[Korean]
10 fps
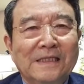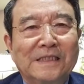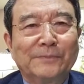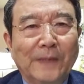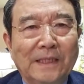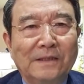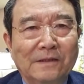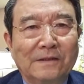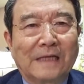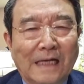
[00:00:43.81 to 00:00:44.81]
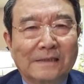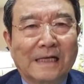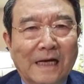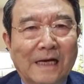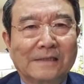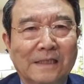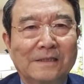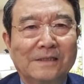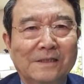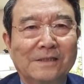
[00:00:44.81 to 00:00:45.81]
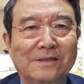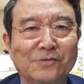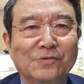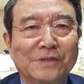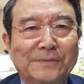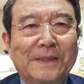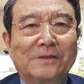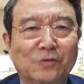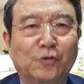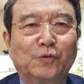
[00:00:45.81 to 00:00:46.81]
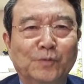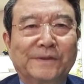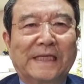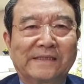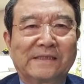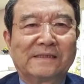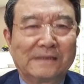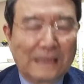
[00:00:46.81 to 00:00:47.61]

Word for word: 집에 있는 가사, 를 중심하는 주부 탓을